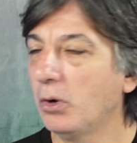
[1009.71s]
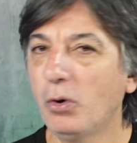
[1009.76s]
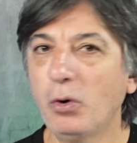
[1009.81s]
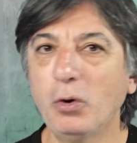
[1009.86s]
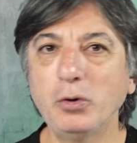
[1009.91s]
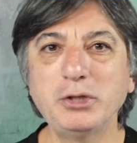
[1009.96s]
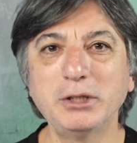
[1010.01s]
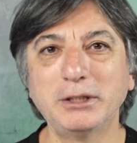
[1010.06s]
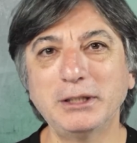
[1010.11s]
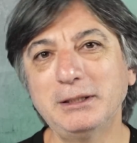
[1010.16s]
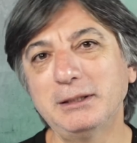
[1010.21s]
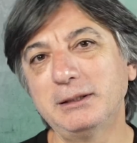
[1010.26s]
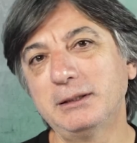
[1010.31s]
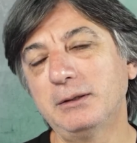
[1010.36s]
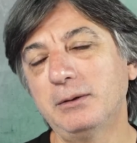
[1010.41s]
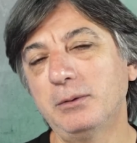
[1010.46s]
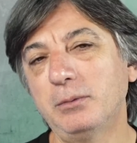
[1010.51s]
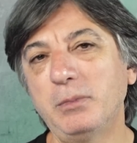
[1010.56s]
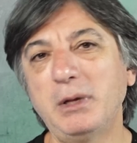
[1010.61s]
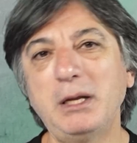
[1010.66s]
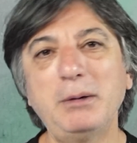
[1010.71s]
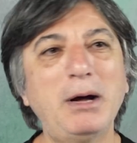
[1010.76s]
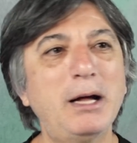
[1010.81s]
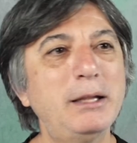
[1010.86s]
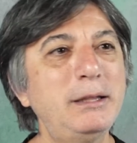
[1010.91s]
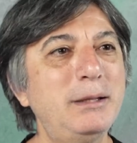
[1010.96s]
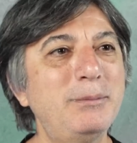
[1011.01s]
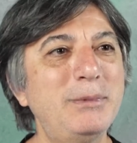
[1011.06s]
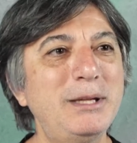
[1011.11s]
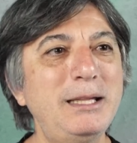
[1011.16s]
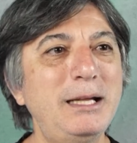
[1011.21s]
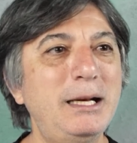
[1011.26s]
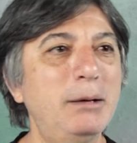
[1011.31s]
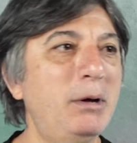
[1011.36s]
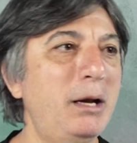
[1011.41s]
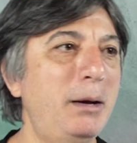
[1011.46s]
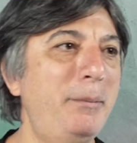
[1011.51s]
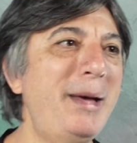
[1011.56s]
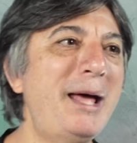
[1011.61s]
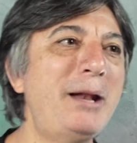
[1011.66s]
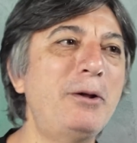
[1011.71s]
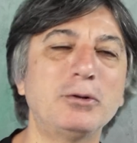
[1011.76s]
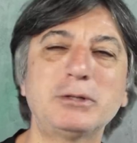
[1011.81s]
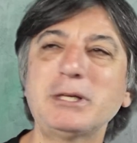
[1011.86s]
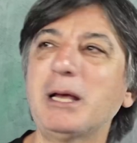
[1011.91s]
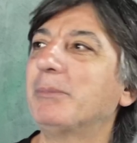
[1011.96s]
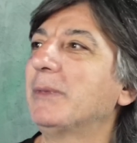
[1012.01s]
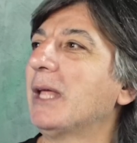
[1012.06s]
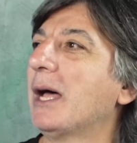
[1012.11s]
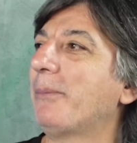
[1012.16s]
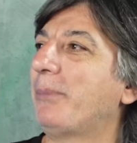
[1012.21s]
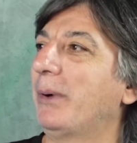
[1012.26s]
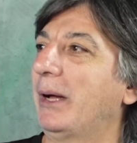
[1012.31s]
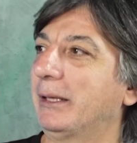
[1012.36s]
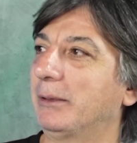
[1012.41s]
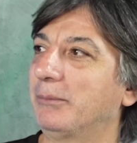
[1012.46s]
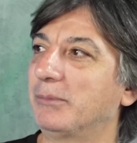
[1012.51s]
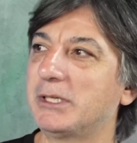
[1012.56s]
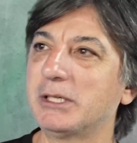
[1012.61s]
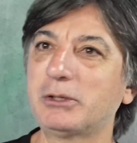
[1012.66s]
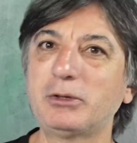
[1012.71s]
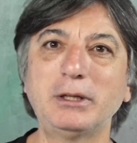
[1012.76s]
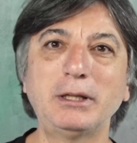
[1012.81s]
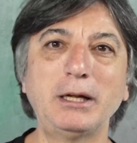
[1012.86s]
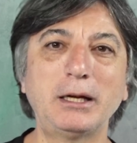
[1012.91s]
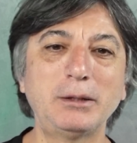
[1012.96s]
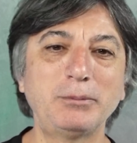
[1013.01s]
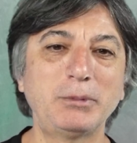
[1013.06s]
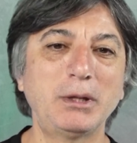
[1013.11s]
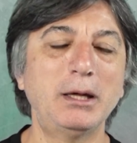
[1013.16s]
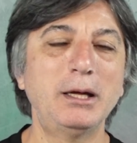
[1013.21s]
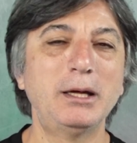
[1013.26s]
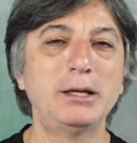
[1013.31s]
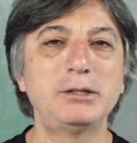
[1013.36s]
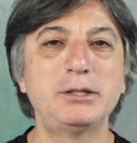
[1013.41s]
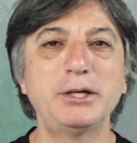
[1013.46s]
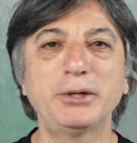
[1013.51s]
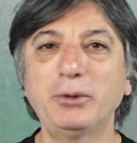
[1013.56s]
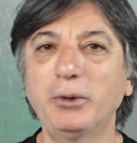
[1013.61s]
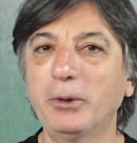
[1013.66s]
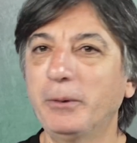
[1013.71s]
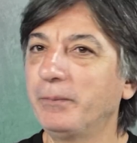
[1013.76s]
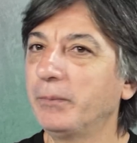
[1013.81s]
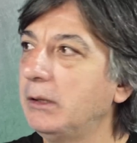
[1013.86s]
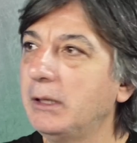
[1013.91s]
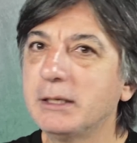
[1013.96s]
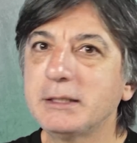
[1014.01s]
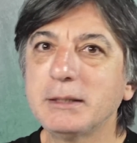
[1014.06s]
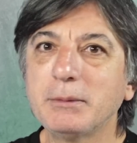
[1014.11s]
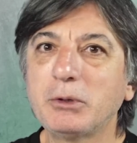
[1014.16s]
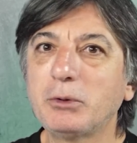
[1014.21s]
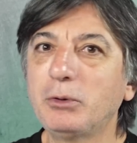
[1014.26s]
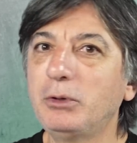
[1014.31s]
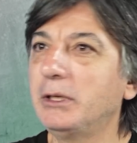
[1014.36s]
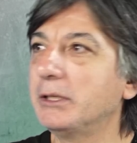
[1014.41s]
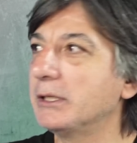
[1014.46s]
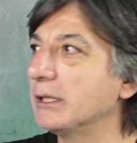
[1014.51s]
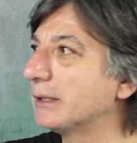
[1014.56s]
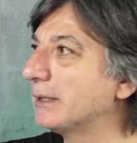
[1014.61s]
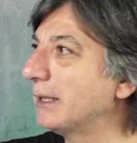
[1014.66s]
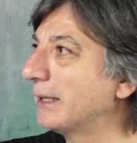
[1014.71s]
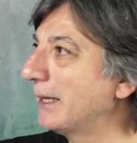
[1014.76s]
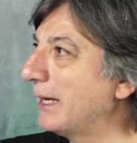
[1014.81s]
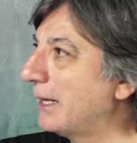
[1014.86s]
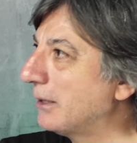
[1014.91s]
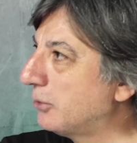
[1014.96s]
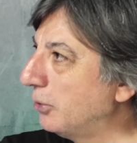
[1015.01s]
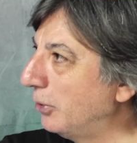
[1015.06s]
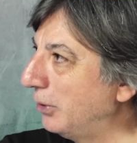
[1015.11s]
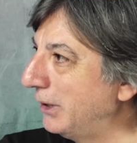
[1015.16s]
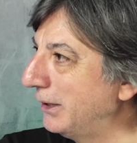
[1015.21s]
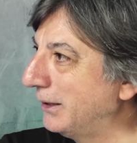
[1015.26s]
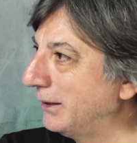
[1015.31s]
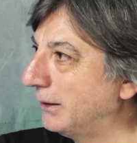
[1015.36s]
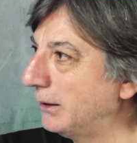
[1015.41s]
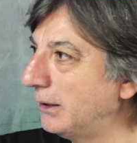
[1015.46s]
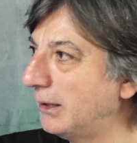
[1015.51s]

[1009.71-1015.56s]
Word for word: Hocanın benim haddime değil ama hani ben olsam ne yapardım? Ceko hmm. derdim ki Ceko ne zaman oynayacaksan gel söyle.